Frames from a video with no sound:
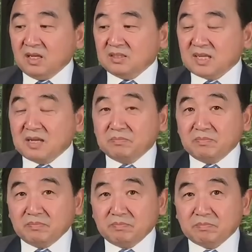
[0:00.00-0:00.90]
但
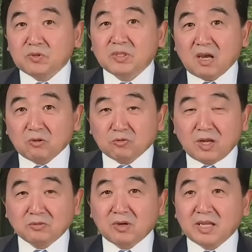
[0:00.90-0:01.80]
最早
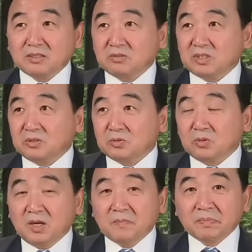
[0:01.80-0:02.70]
传出来就是
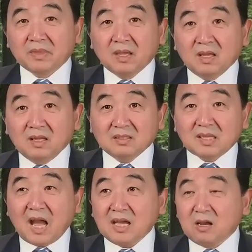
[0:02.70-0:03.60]
说，
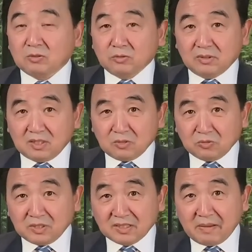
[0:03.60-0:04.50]
他要
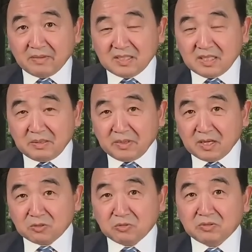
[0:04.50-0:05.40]
出生在习近平
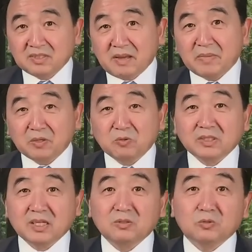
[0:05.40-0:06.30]
要出生在美国，
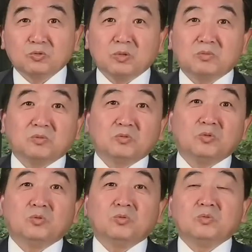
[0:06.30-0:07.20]
他就绝不
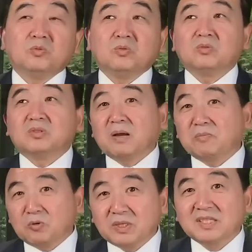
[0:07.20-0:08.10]
入，他
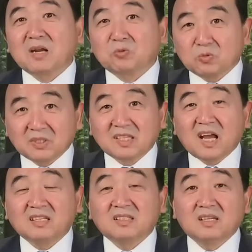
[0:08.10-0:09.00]
不会加入共产
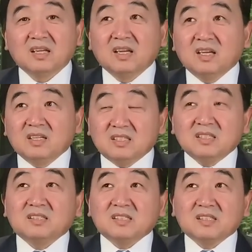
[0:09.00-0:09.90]
党。其
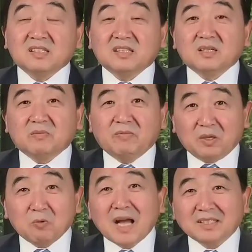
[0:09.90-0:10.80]
实这是一个伪
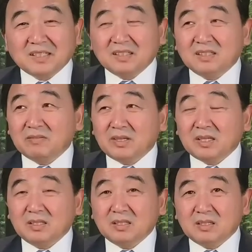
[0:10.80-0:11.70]
话题，因
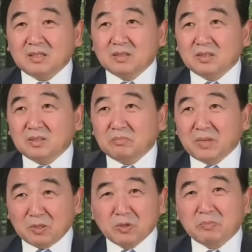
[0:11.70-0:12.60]
为
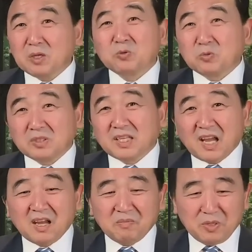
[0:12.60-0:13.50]
美国没有共产
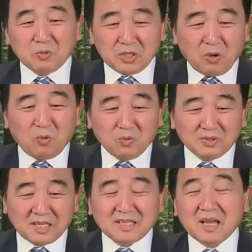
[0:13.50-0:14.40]
党，美国有，
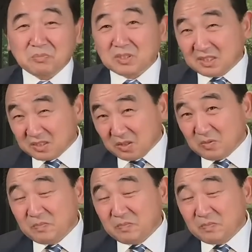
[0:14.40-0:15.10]
但他也不可能有。